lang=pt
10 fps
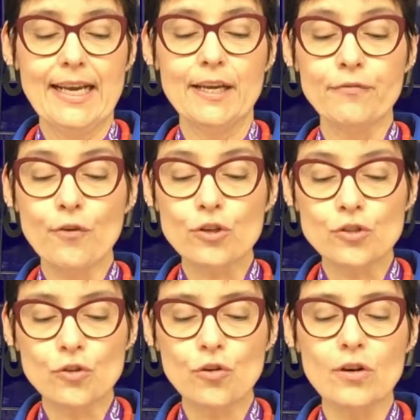
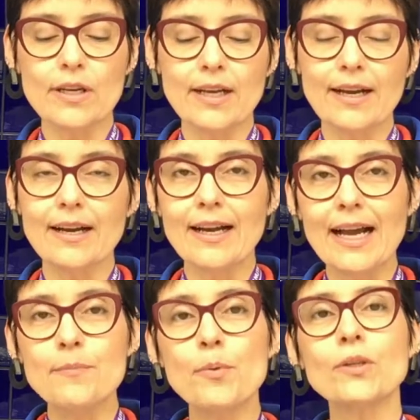Reforçou
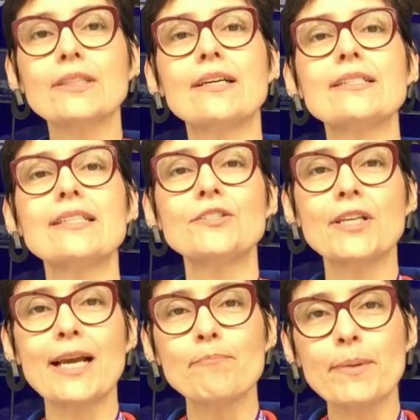a importância de
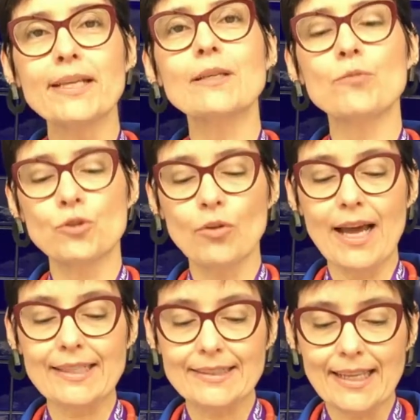que a perda
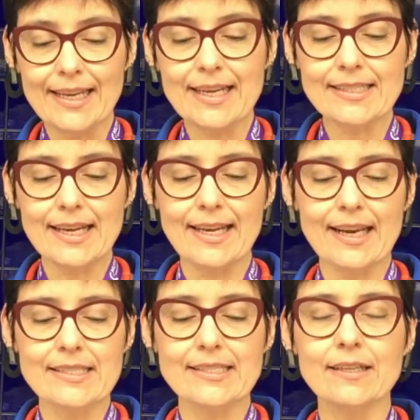muscular tem essa
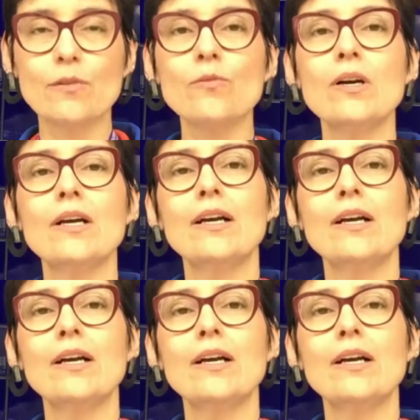relação